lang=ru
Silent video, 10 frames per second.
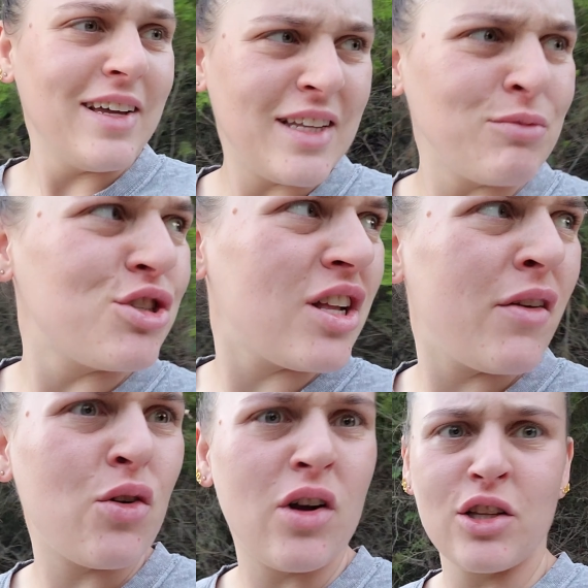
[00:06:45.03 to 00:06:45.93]
тому
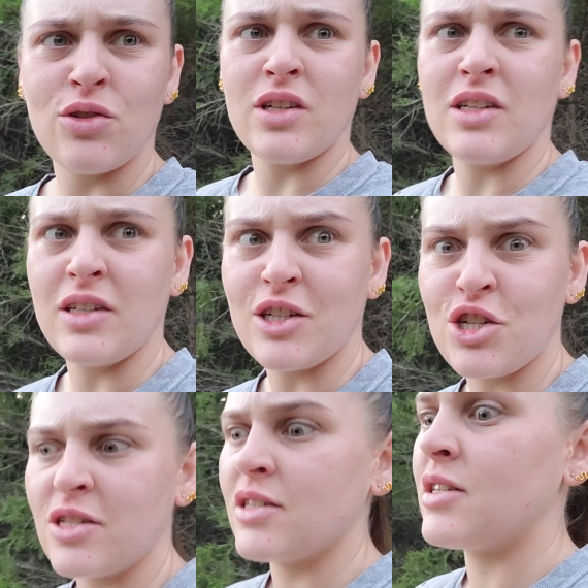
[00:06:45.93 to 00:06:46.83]
человеку, который
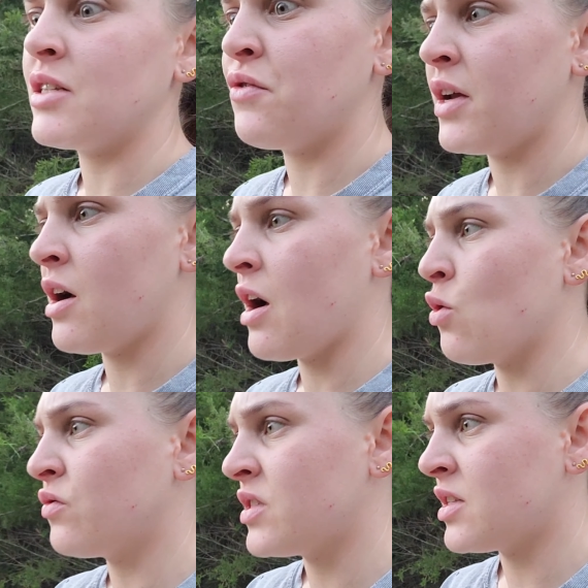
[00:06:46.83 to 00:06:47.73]
решил создать
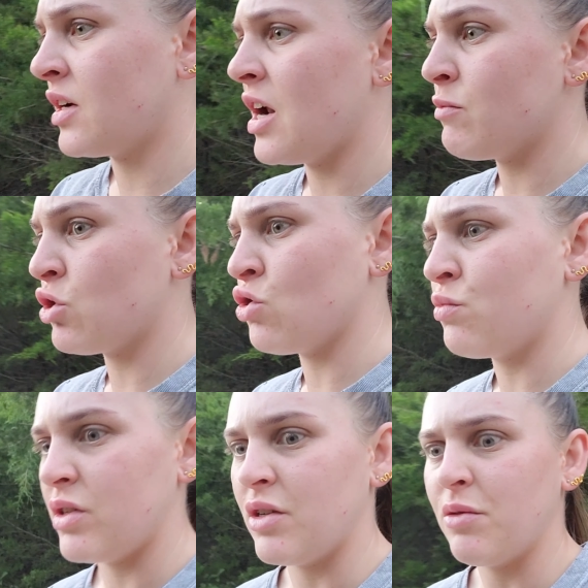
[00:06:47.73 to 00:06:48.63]
фейк-аккаунт в Инстаграме,
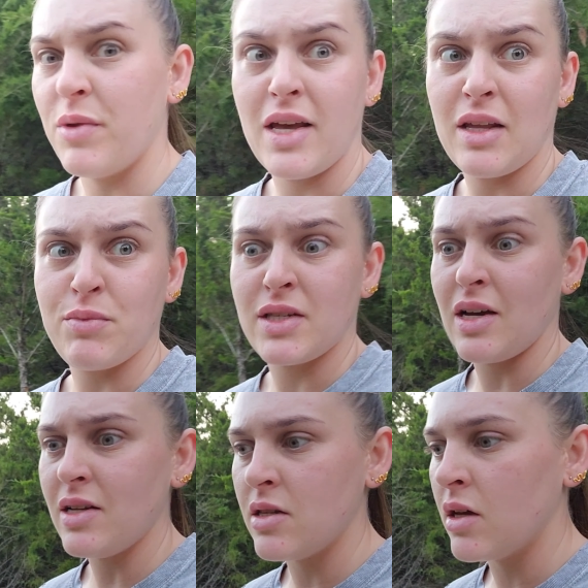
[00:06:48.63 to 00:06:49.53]
чтобы мне
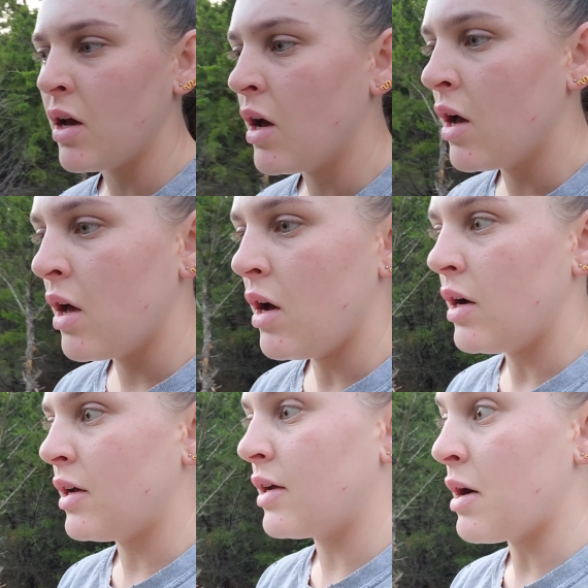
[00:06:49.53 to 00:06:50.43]
написать
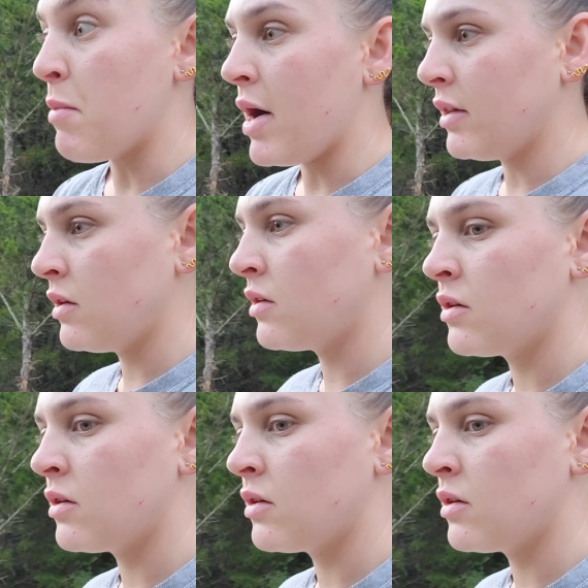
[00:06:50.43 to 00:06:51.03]
э, роман.